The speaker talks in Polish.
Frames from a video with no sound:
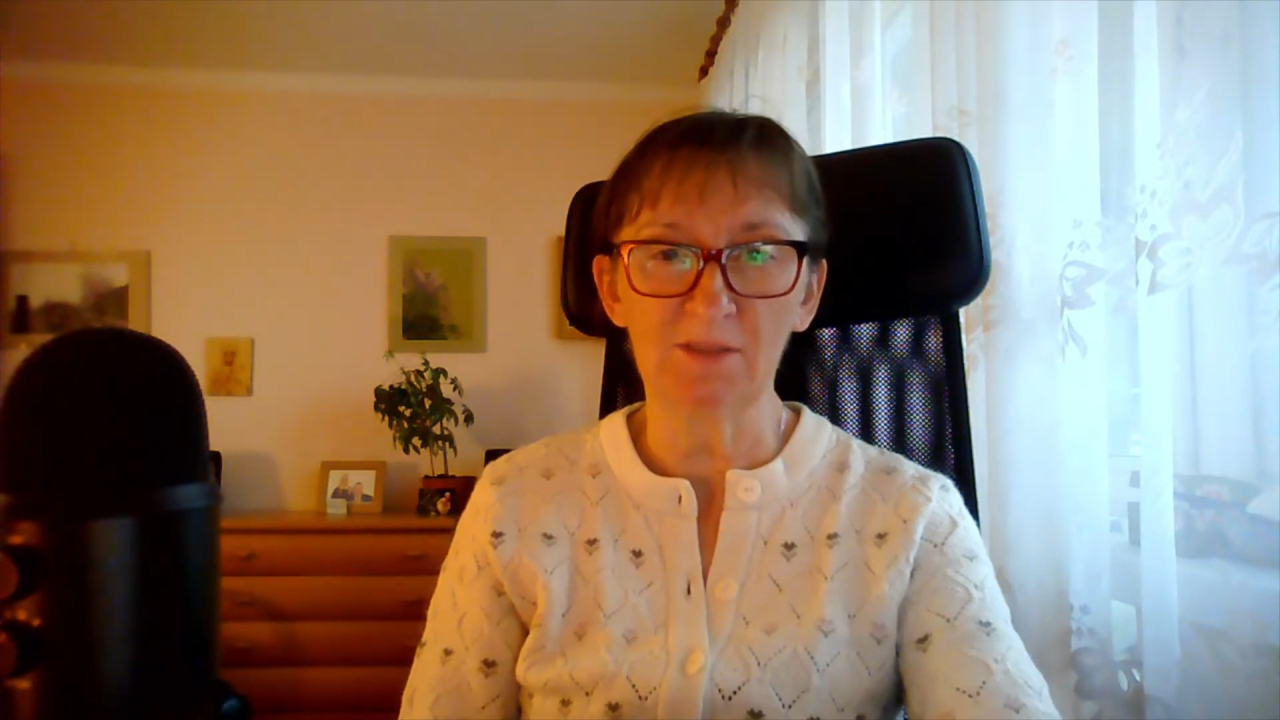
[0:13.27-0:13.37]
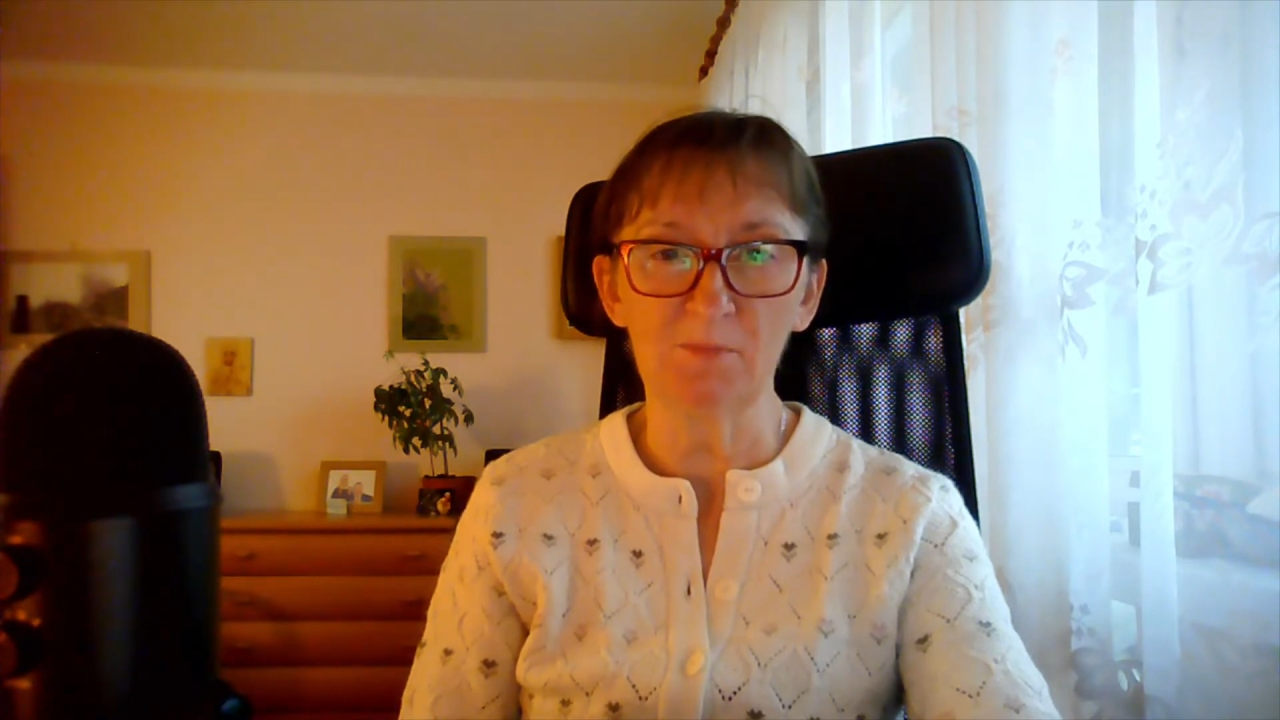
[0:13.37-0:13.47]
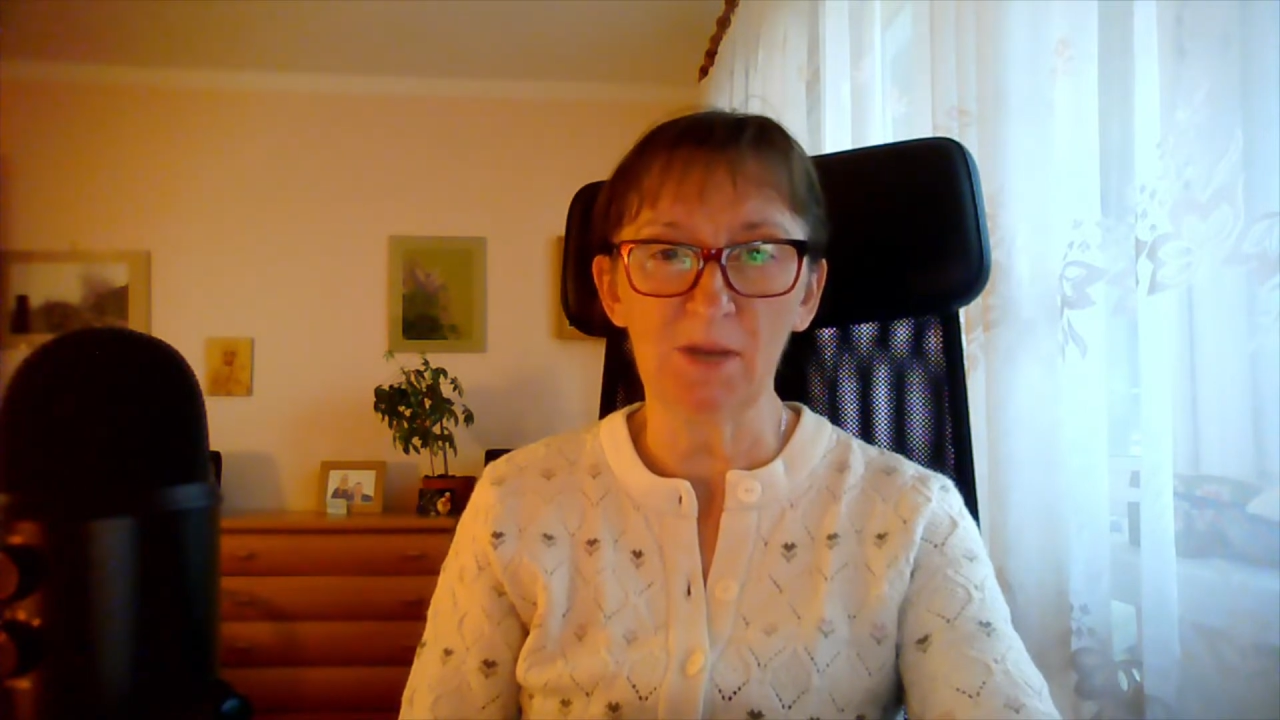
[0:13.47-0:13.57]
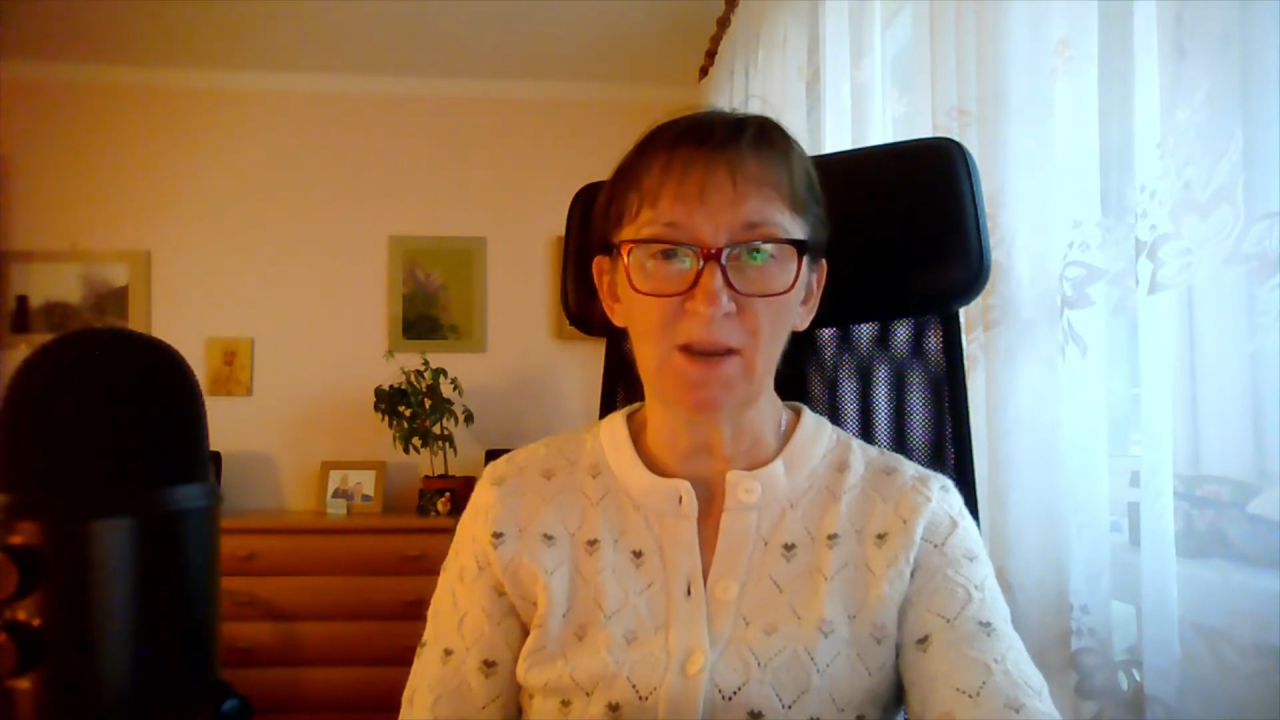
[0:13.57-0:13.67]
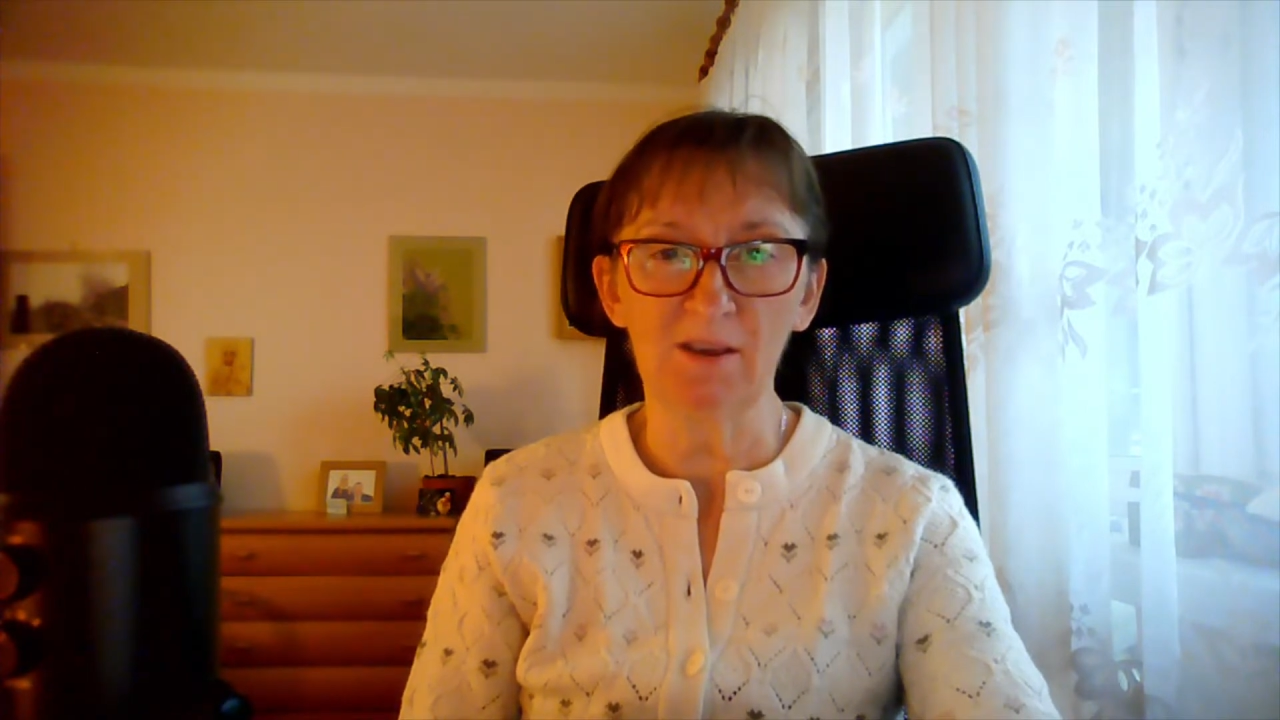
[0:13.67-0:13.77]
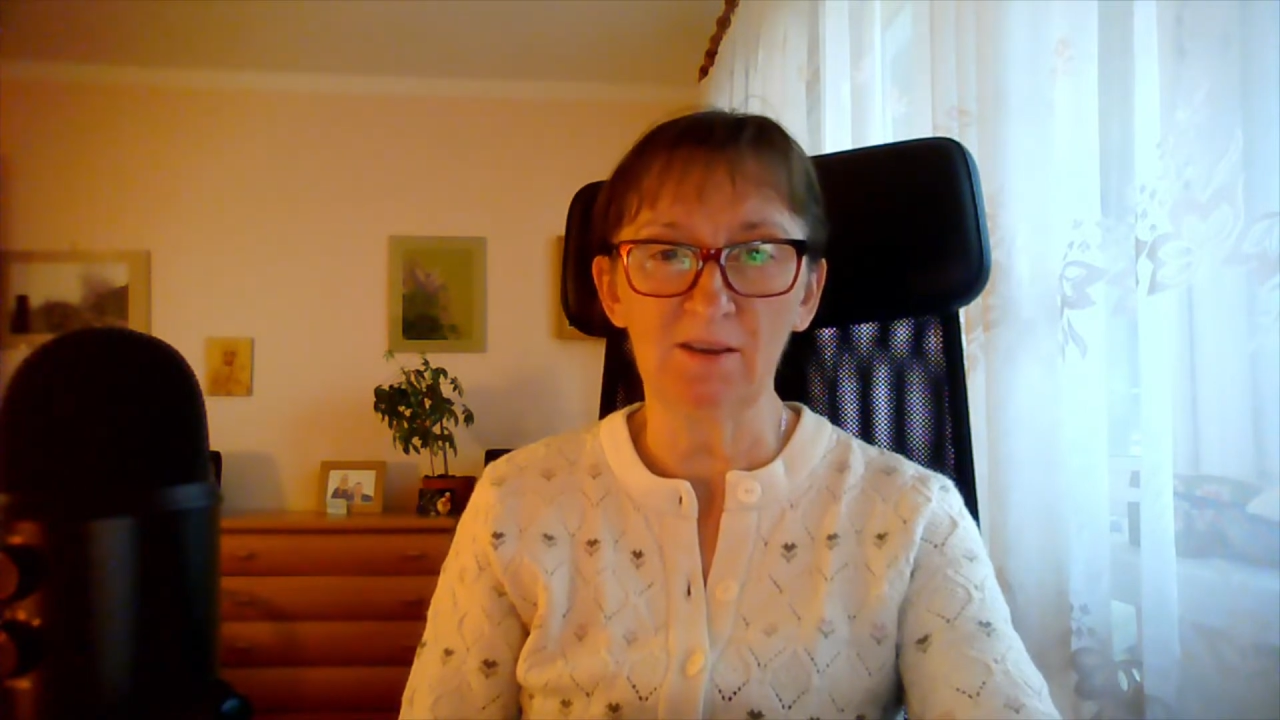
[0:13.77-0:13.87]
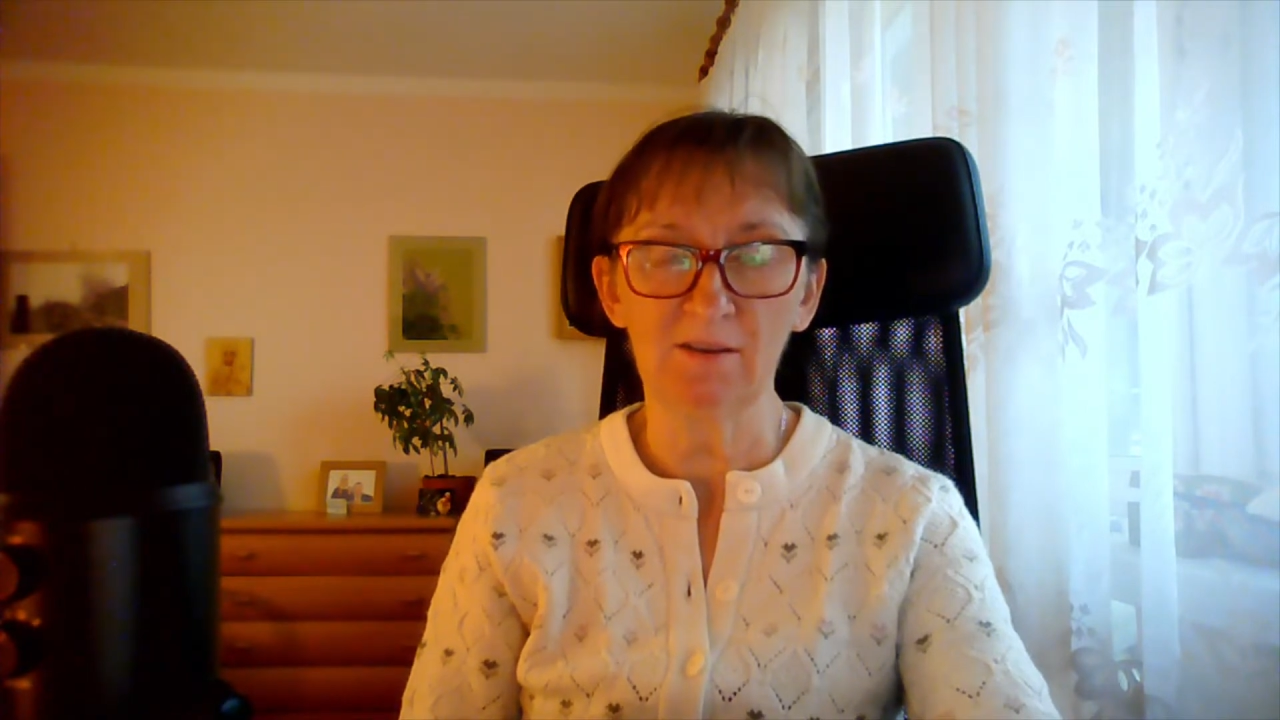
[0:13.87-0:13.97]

mniej.